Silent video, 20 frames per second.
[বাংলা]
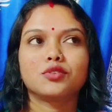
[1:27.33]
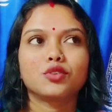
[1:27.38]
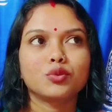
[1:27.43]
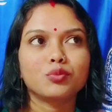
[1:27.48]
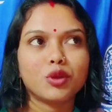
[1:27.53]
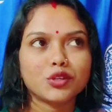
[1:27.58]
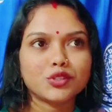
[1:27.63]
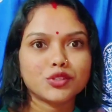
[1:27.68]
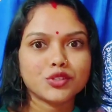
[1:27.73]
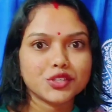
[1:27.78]
তো
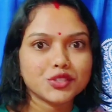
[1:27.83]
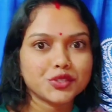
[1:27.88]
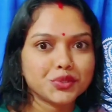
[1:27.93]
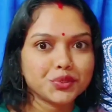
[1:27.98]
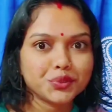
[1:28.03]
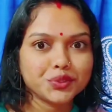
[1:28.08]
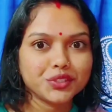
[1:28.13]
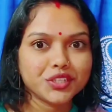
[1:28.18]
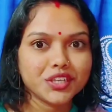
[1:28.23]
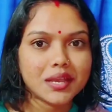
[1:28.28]
বছরের
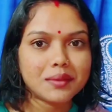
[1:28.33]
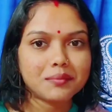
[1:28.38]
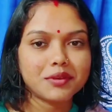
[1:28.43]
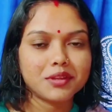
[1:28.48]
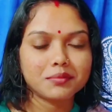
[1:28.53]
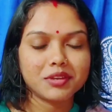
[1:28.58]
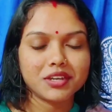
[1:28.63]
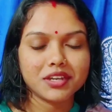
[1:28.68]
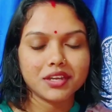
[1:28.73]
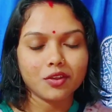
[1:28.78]
শুরুতেই
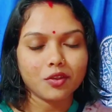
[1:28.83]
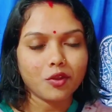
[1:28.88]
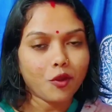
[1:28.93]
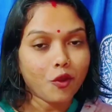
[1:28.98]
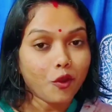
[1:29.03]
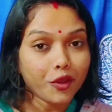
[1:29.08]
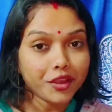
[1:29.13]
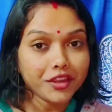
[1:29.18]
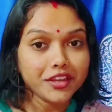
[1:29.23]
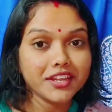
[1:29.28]
আমার মানে
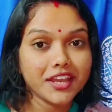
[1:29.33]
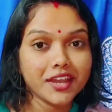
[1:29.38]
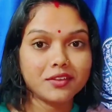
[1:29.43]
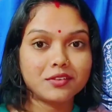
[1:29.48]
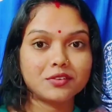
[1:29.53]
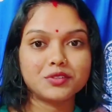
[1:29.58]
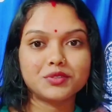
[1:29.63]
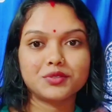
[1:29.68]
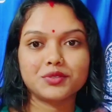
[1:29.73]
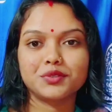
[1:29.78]
হয়নি
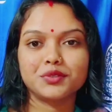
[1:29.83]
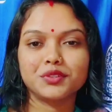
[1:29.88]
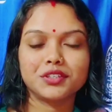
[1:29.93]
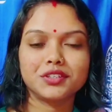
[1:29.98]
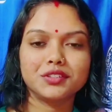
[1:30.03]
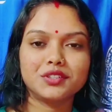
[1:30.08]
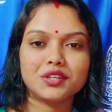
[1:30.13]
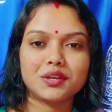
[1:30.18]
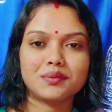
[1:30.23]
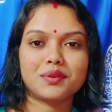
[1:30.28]
এখনো শুরু
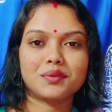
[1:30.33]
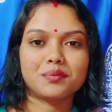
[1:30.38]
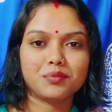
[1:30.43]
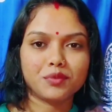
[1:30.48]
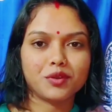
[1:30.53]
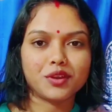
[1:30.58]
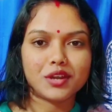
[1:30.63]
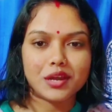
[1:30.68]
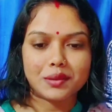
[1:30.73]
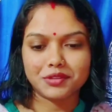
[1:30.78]
কিন্তু আমার
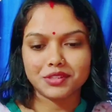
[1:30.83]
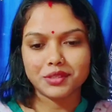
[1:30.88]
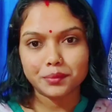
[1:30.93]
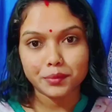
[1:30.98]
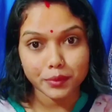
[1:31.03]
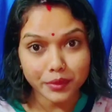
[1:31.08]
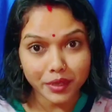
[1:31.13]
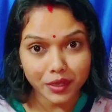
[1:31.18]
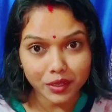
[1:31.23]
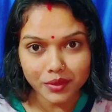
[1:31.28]
বর আমাদের
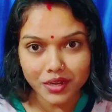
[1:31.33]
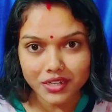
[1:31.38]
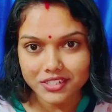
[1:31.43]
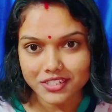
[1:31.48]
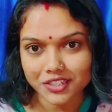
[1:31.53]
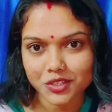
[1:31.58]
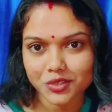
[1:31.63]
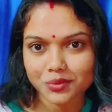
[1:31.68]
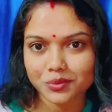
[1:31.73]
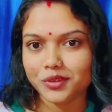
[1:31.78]
বিবাহ
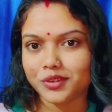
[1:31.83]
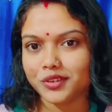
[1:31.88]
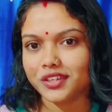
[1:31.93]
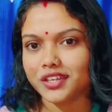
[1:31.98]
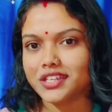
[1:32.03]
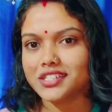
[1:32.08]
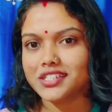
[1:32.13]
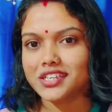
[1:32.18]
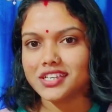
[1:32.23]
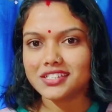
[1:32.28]
বার্ষিকী
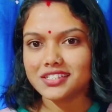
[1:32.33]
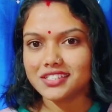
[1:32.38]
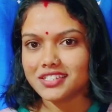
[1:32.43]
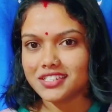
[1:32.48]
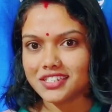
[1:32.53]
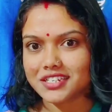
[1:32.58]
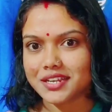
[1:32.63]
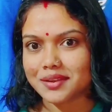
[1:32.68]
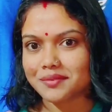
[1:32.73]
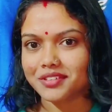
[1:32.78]
উপলক্ষে সেই
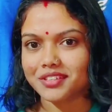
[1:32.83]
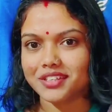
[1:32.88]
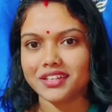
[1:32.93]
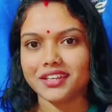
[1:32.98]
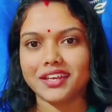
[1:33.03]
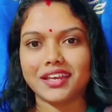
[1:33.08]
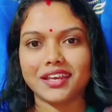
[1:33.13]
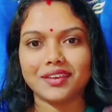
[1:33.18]
জিনিসটা আমাদের